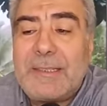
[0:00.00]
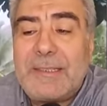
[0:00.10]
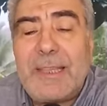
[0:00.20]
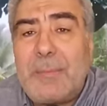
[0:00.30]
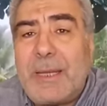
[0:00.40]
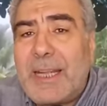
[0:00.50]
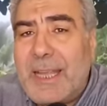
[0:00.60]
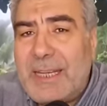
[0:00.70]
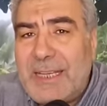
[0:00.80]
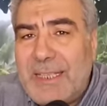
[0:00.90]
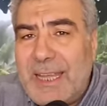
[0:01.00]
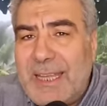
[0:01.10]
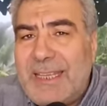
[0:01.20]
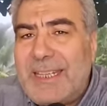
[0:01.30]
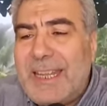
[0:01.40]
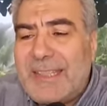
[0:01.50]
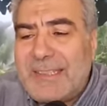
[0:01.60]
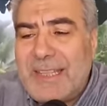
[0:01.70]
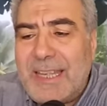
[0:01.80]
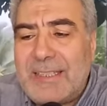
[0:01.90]
صبر عليها إلا
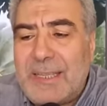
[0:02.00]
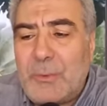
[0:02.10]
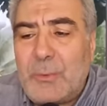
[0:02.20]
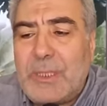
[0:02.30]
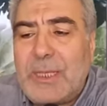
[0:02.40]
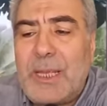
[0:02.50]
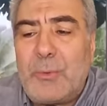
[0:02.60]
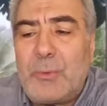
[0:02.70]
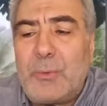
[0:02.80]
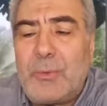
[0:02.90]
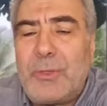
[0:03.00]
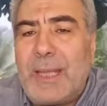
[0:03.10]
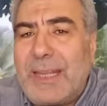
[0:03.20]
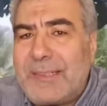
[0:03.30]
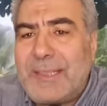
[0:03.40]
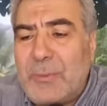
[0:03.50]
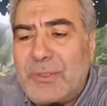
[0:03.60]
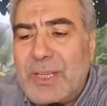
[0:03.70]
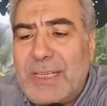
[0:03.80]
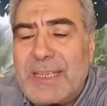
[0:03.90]
زاده الله عز
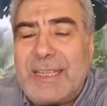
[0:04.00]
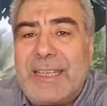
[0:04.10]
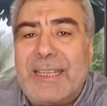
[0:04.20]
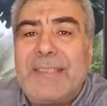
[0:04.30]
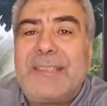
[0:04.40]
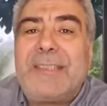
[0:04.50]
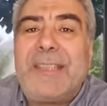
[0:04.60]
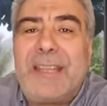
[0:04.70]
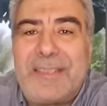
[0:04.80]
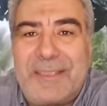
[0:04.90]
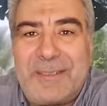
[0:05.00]
وجل عزا